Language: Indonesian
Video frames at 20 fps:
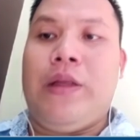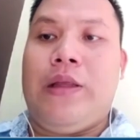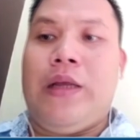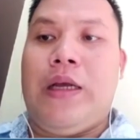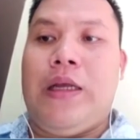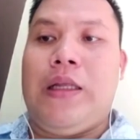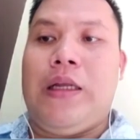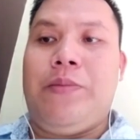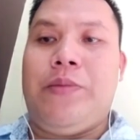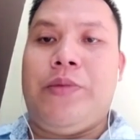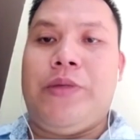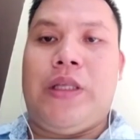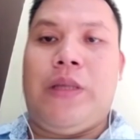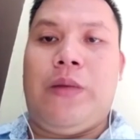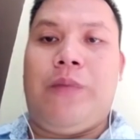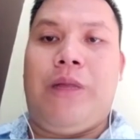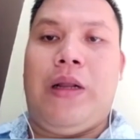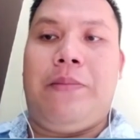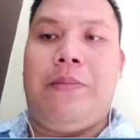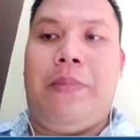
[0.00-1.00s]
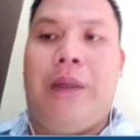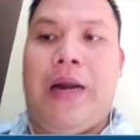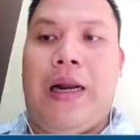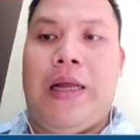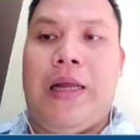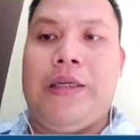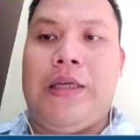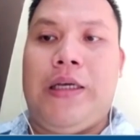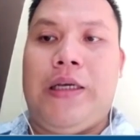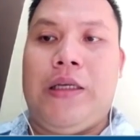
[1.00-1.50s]
Nah, dalam festival
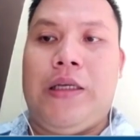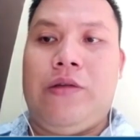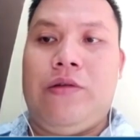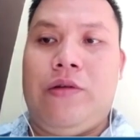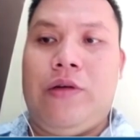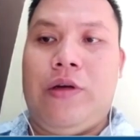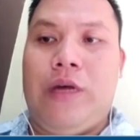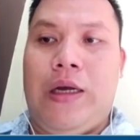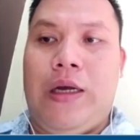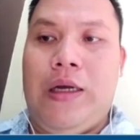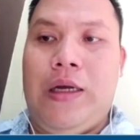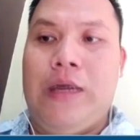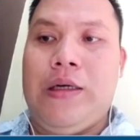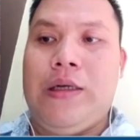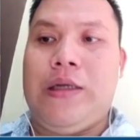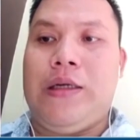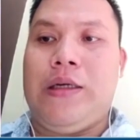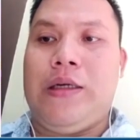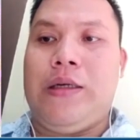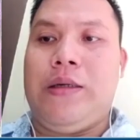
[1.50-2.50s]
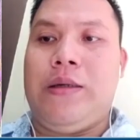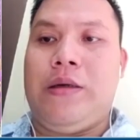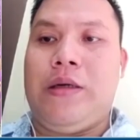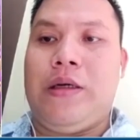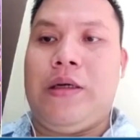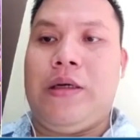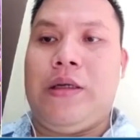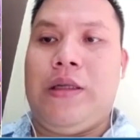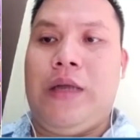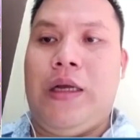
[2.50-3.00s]
Paraja ini juga uh,
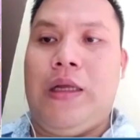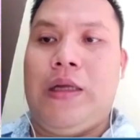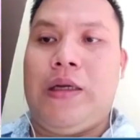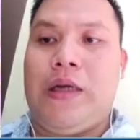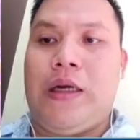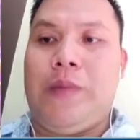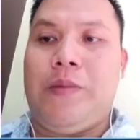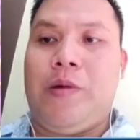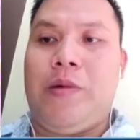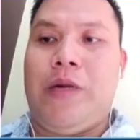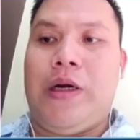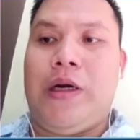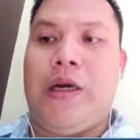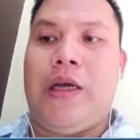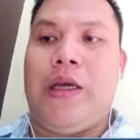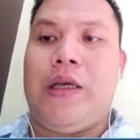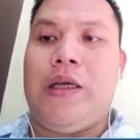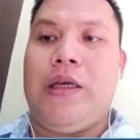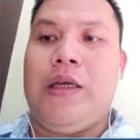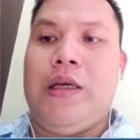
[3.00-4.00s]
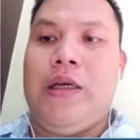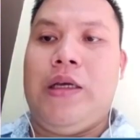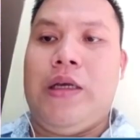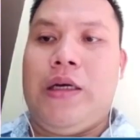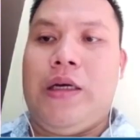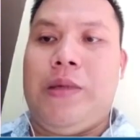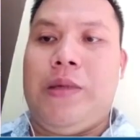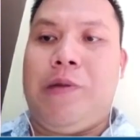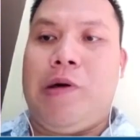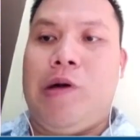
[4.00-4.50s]
dihadirkan berbagai
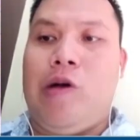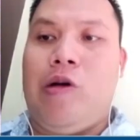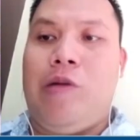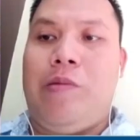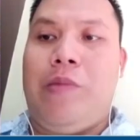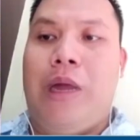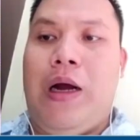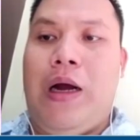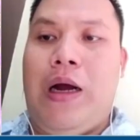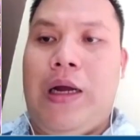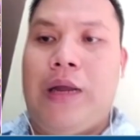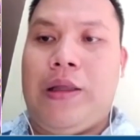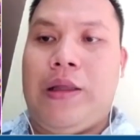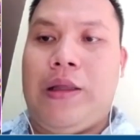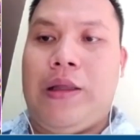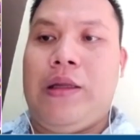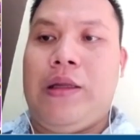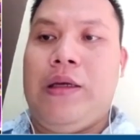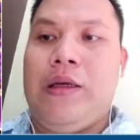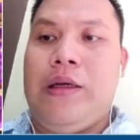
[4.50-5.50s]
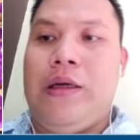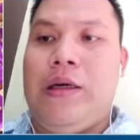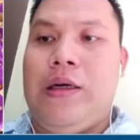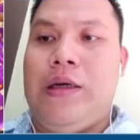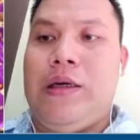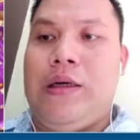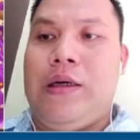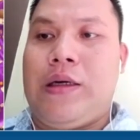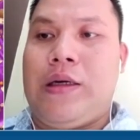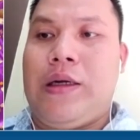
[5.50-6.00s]
uh, perlombaan
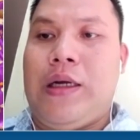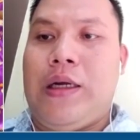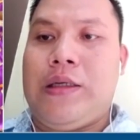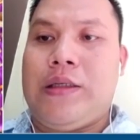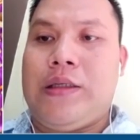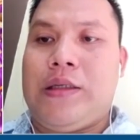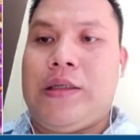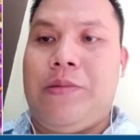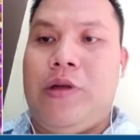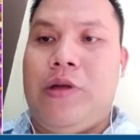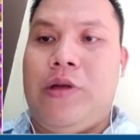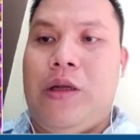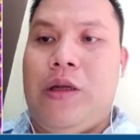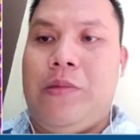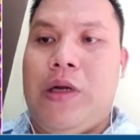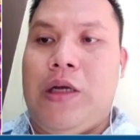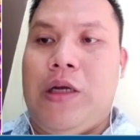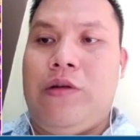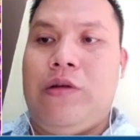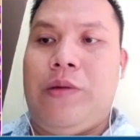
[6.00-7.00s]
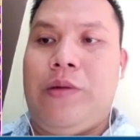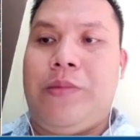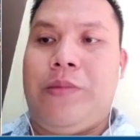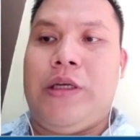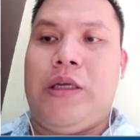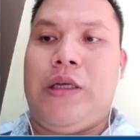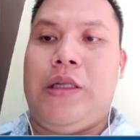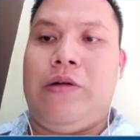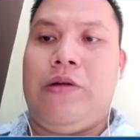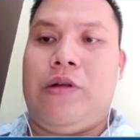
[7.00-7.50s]
Eh, khas kebudayaan Melayu yang
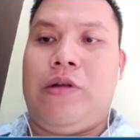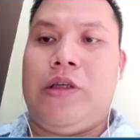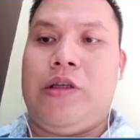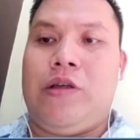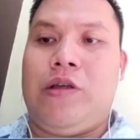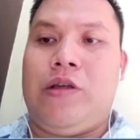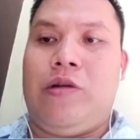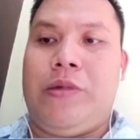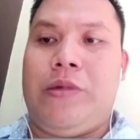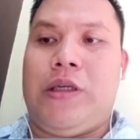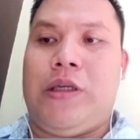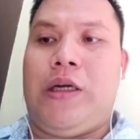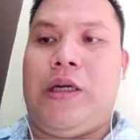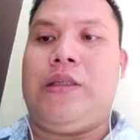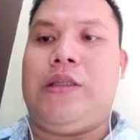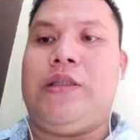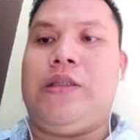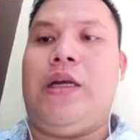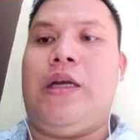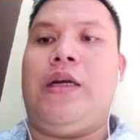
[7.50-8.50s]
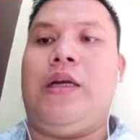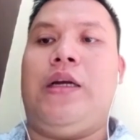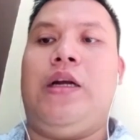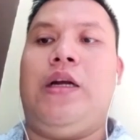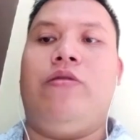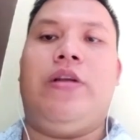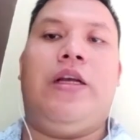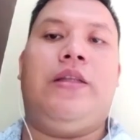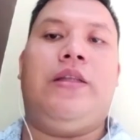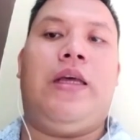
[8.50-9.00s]
bisa diikuti seluruh masyarakat Sanggau.
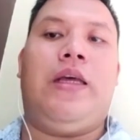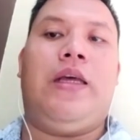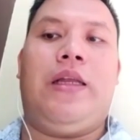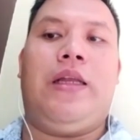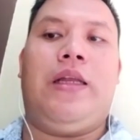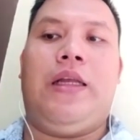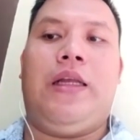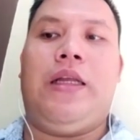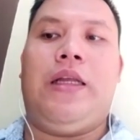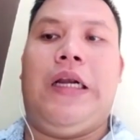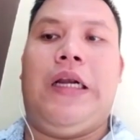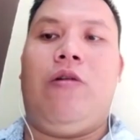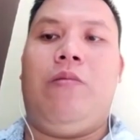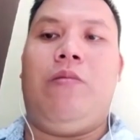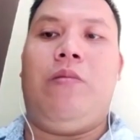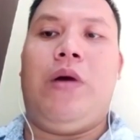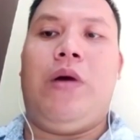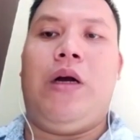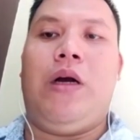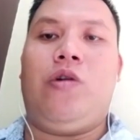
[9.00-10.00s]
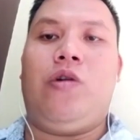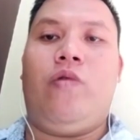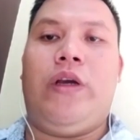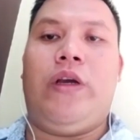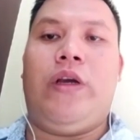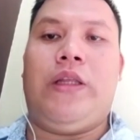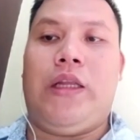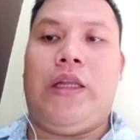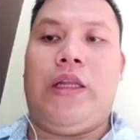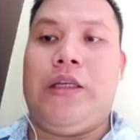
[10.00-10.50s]
Di antaranya adalah lomba kue
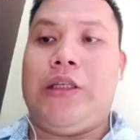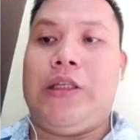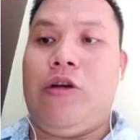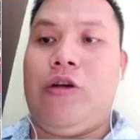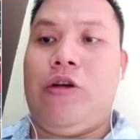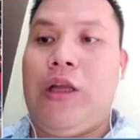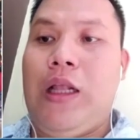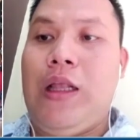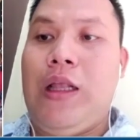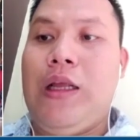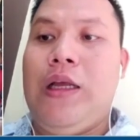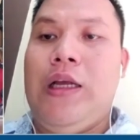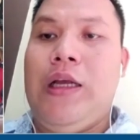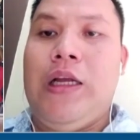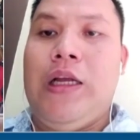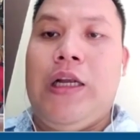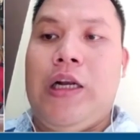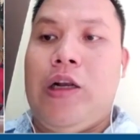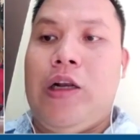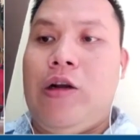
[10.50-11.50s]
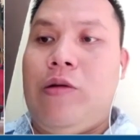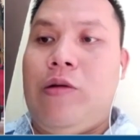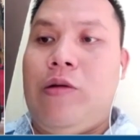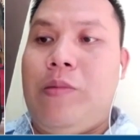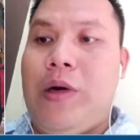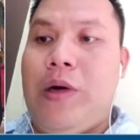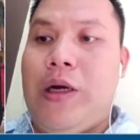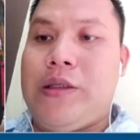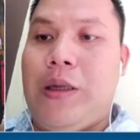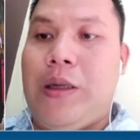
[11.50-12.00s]
tradisional,
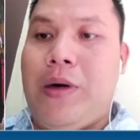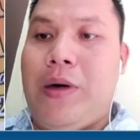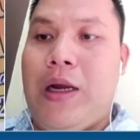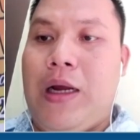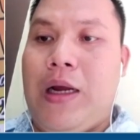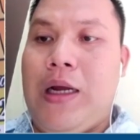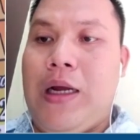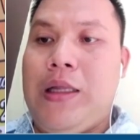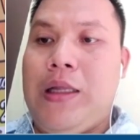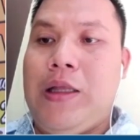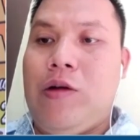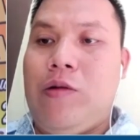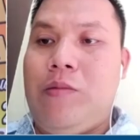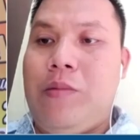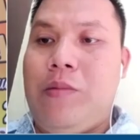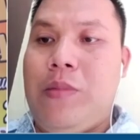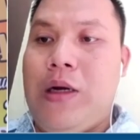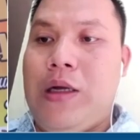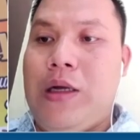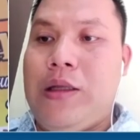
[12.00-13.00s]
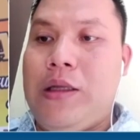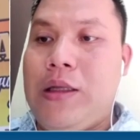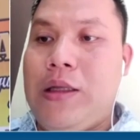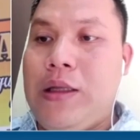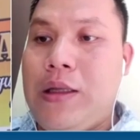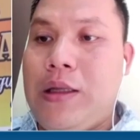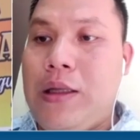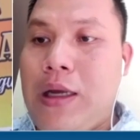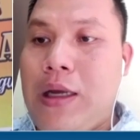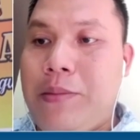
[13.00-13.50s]
lomba saprahan, lomba
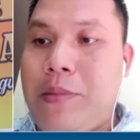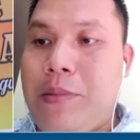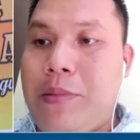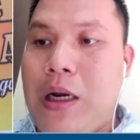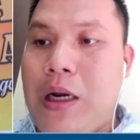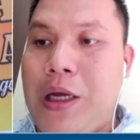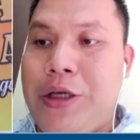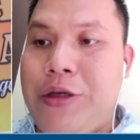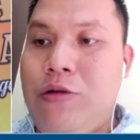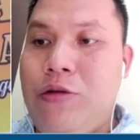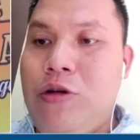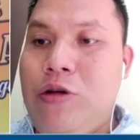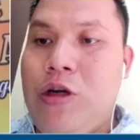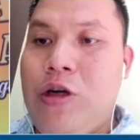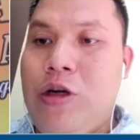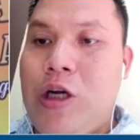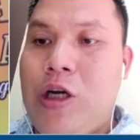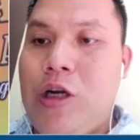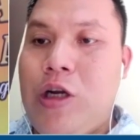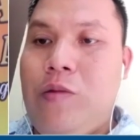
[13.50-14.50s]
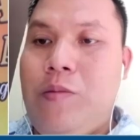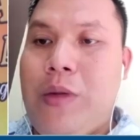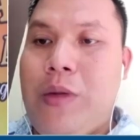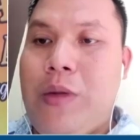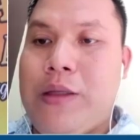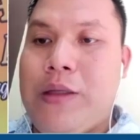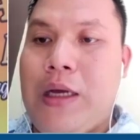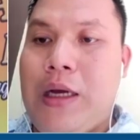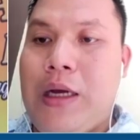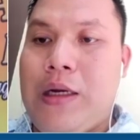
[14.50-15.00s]
dendang Melayu, lomba
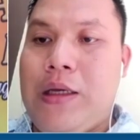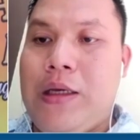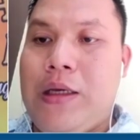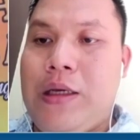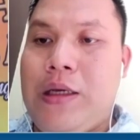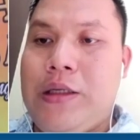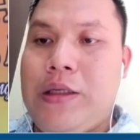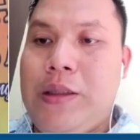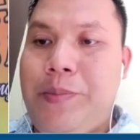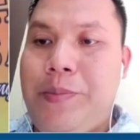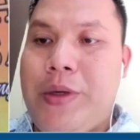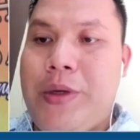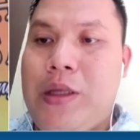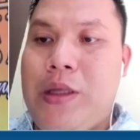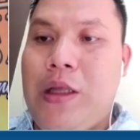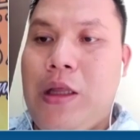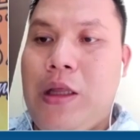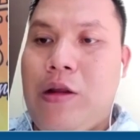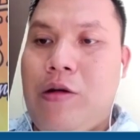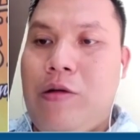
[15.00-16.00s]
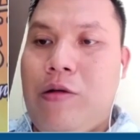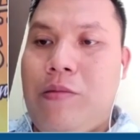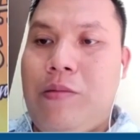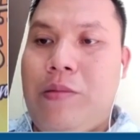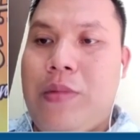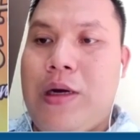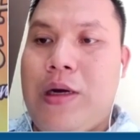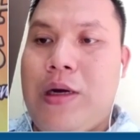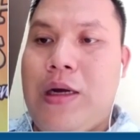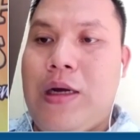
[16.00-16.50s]
tari Jepin,
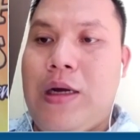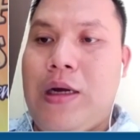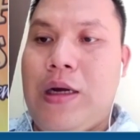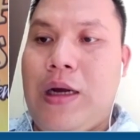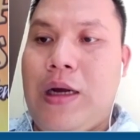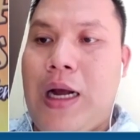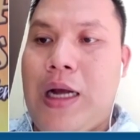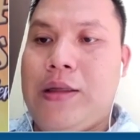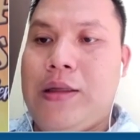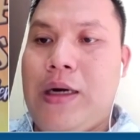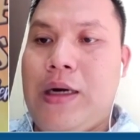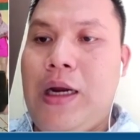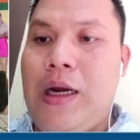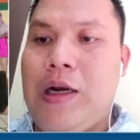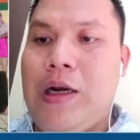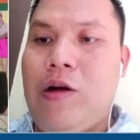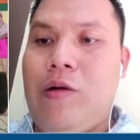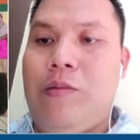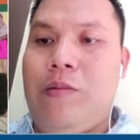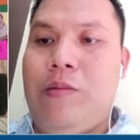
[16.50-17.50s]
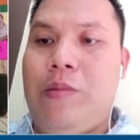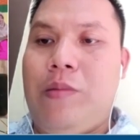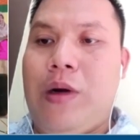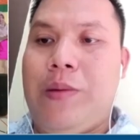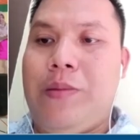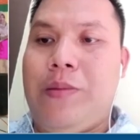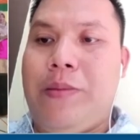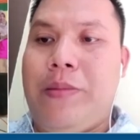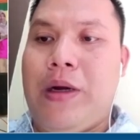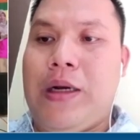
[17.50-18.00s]
lomba hadrah, lomba
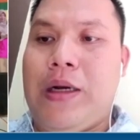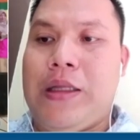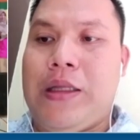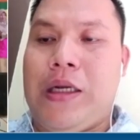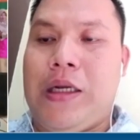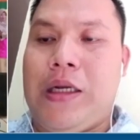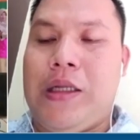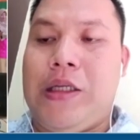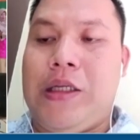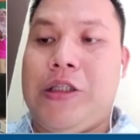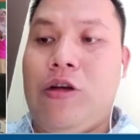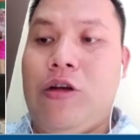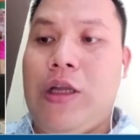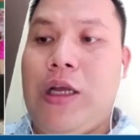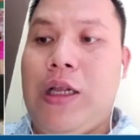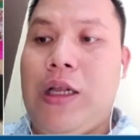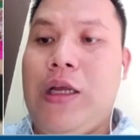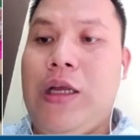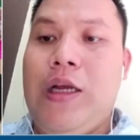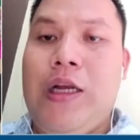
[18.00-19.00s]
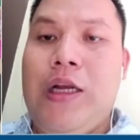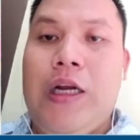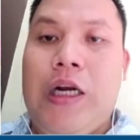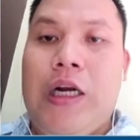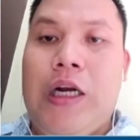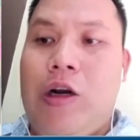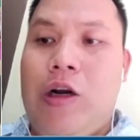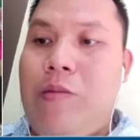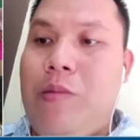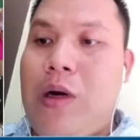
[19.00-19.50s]
memanah tradisional,
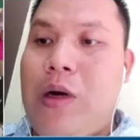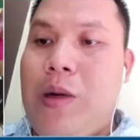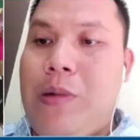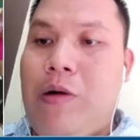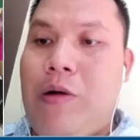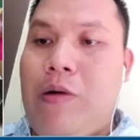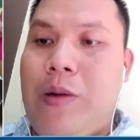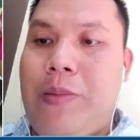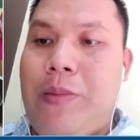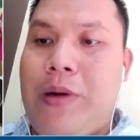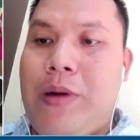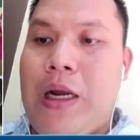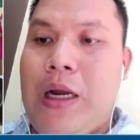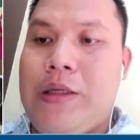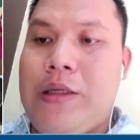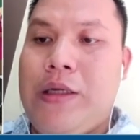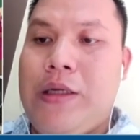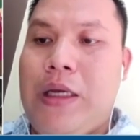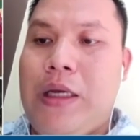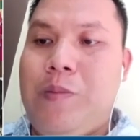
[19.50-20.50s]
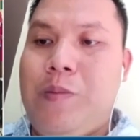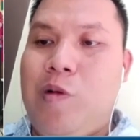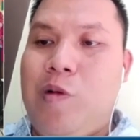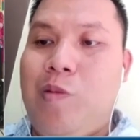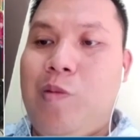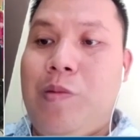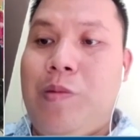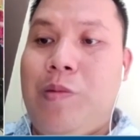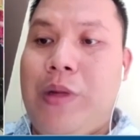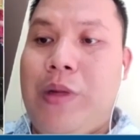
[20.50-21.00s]
lomba pawai paraje, dan
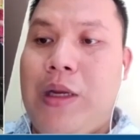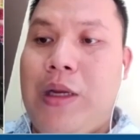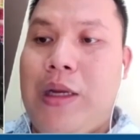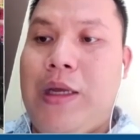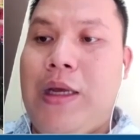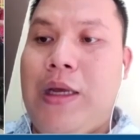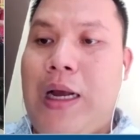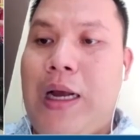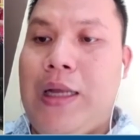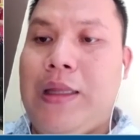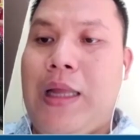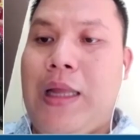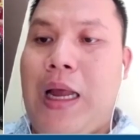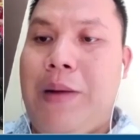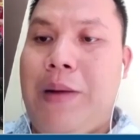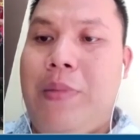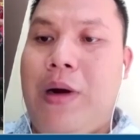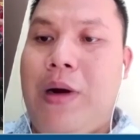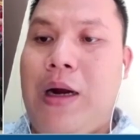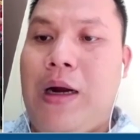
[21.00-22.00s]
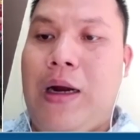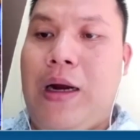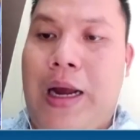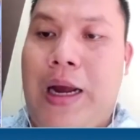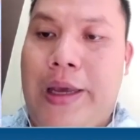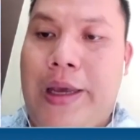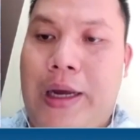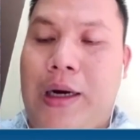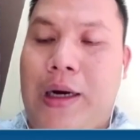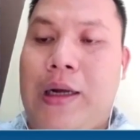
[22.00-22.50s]
pemilihan abang
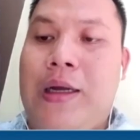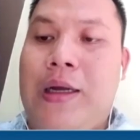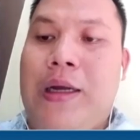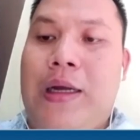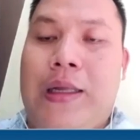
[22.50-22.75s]
ayang.